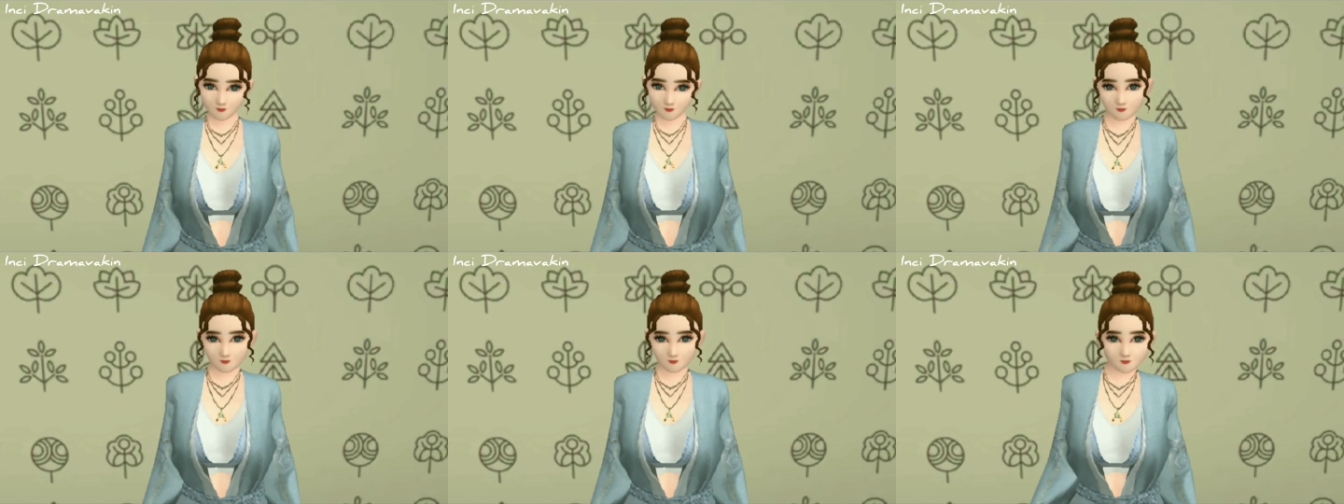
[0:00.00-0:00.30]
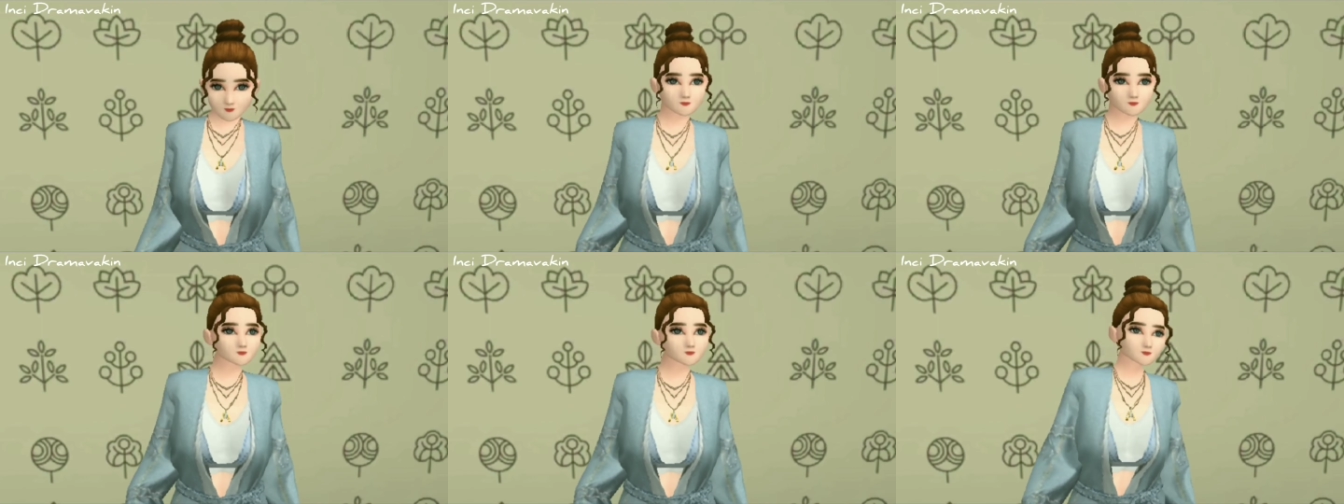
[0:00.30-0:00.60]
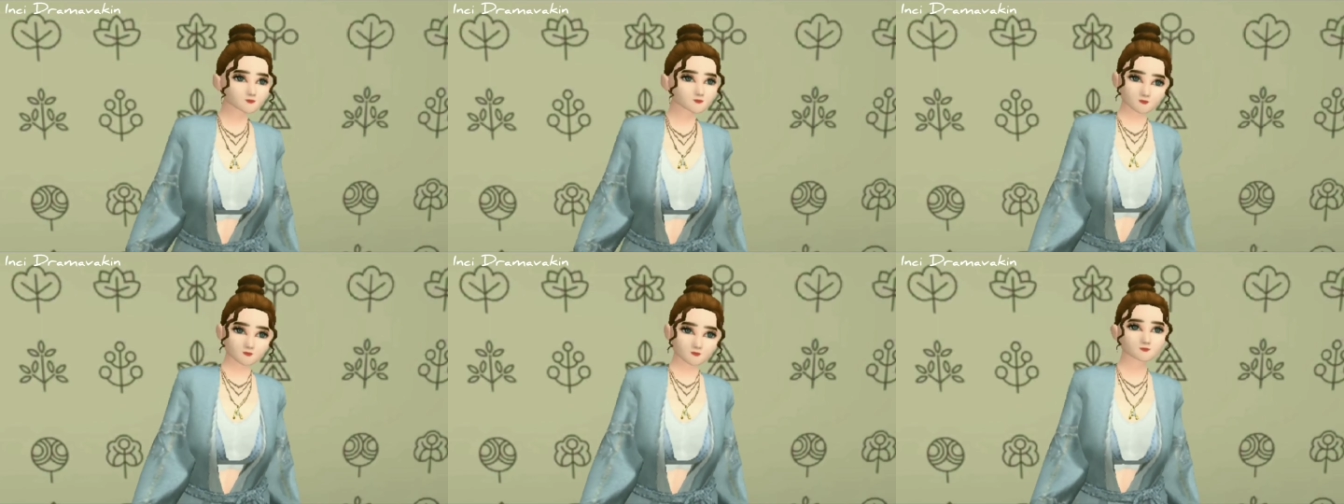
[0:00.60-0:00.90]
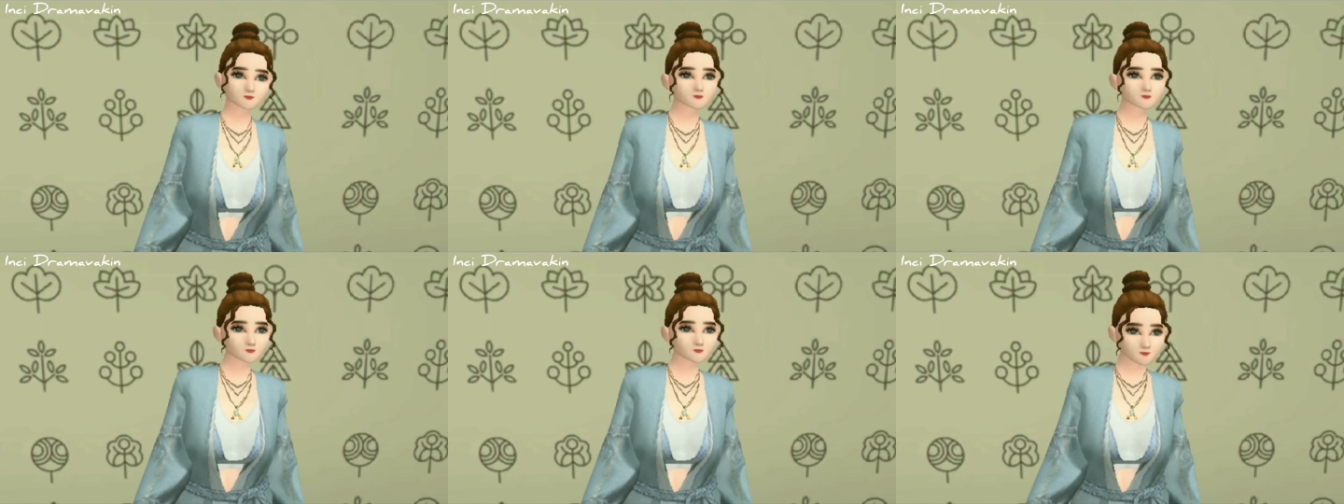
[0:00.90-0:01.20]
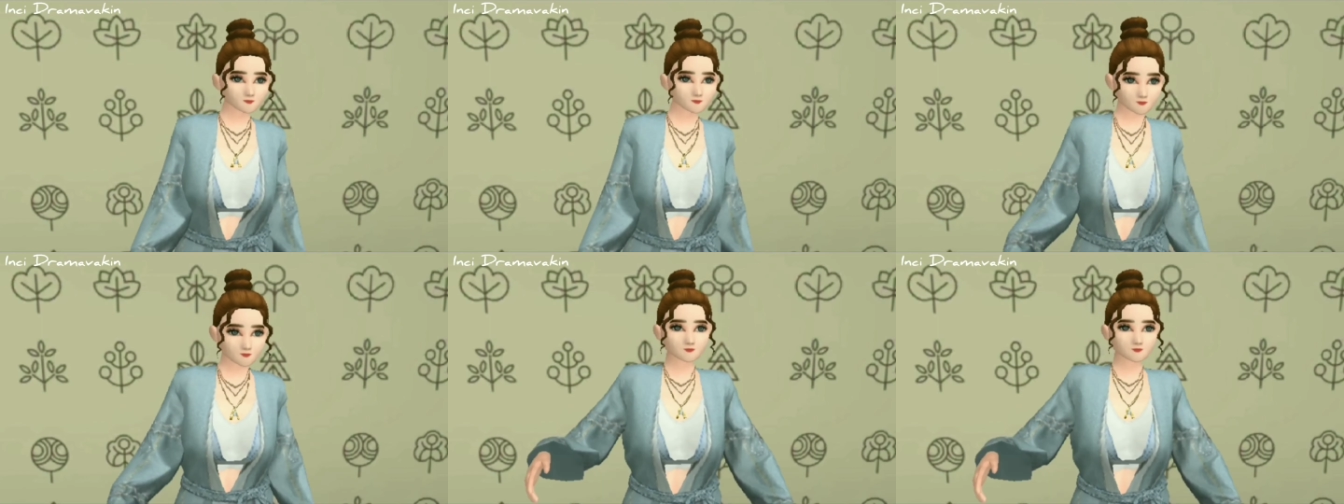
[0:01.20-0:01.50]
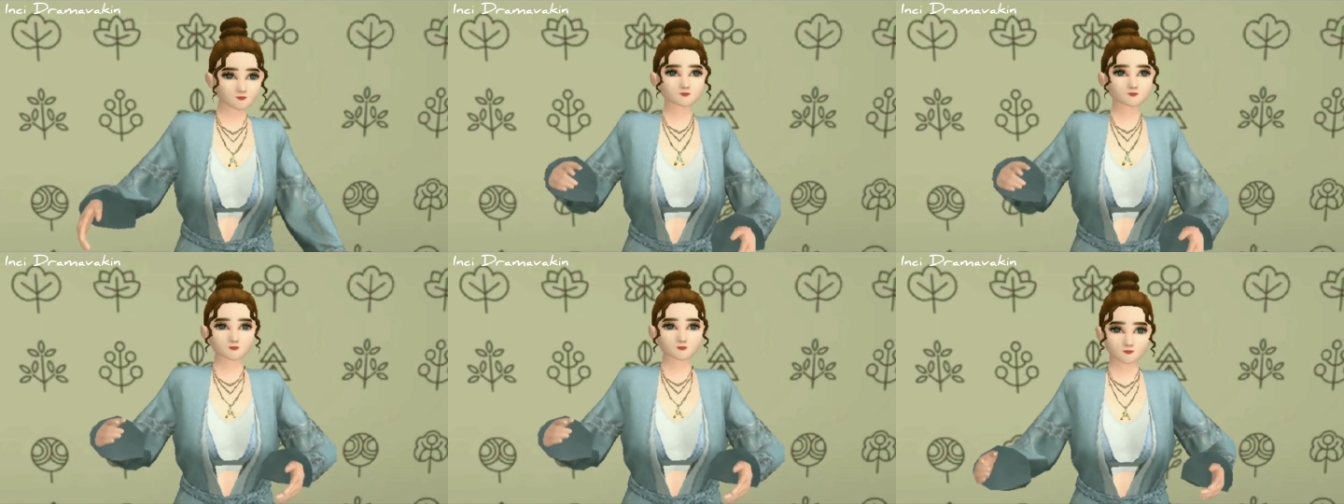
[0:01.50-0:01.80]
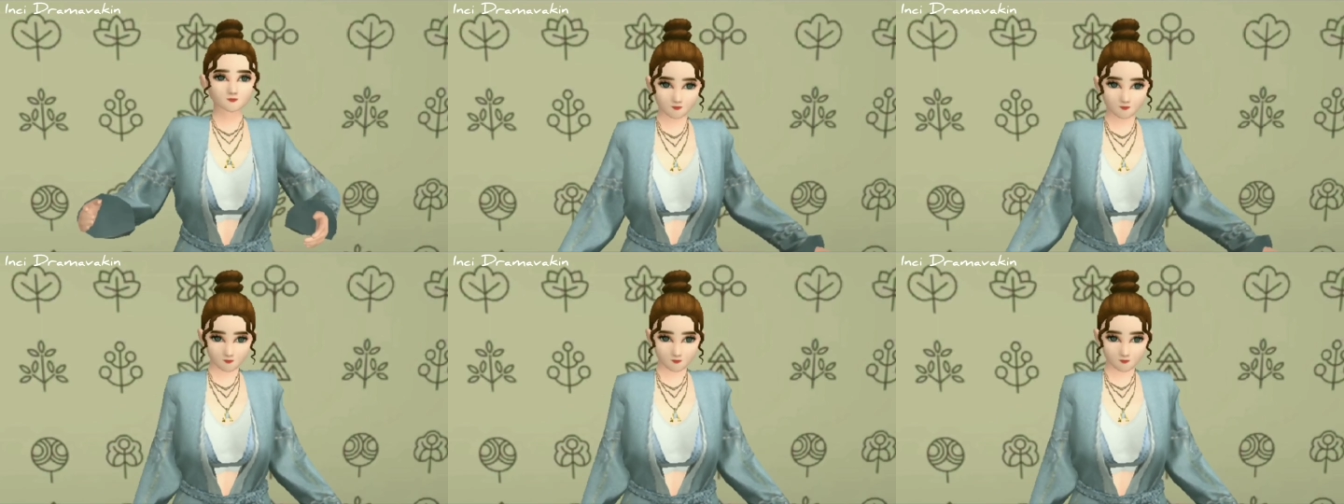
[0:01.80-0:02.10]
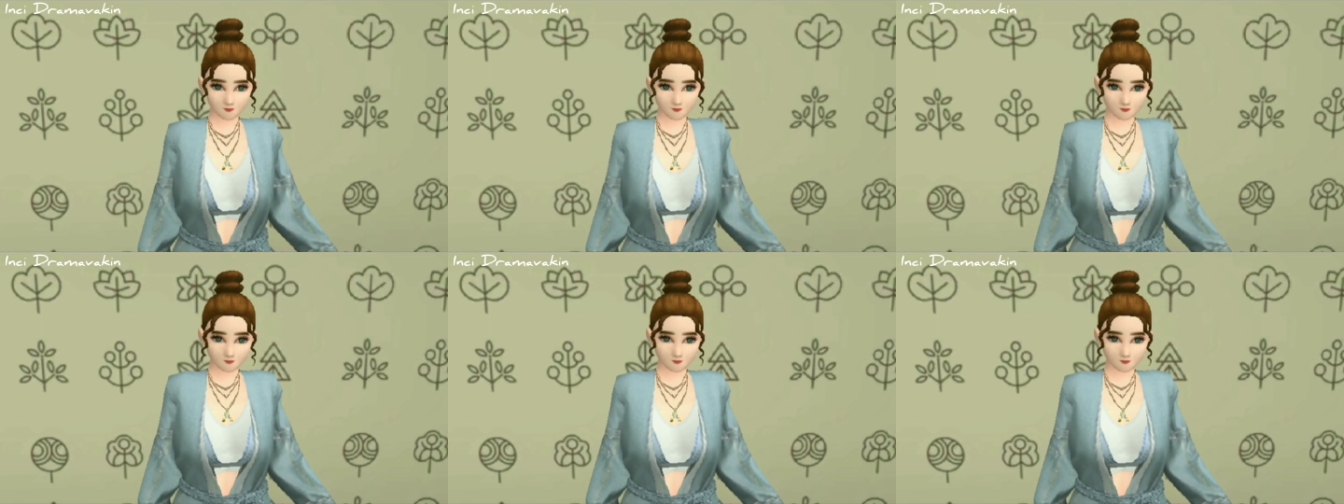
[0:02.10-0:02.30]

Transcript: Tiran Ons Tiran